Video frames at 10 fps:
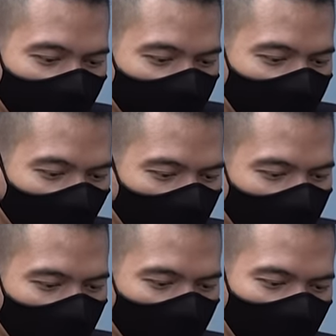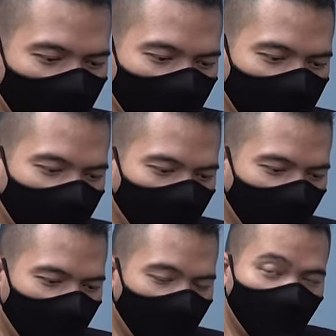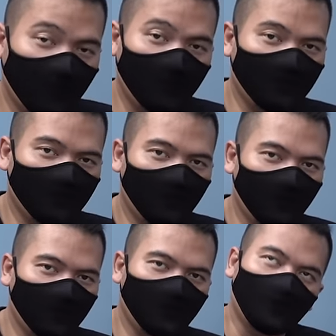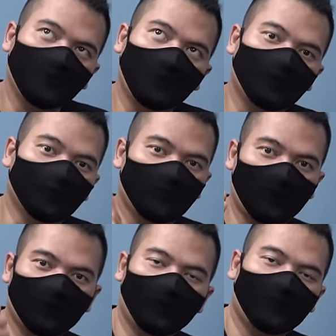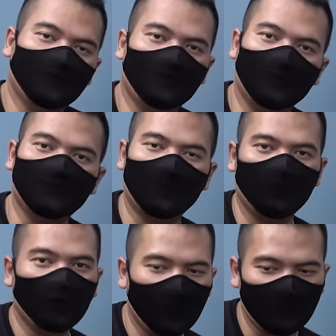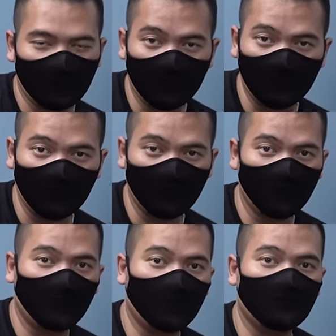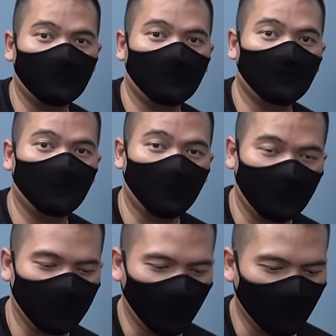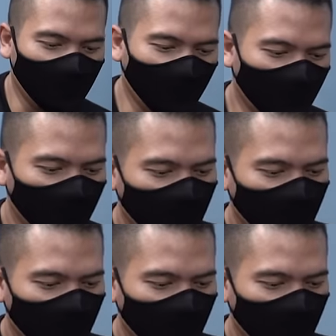Xiaomi kan bisa merekam 8K di kamera ultra wide, di kamera wide dan di kamera periskopnya.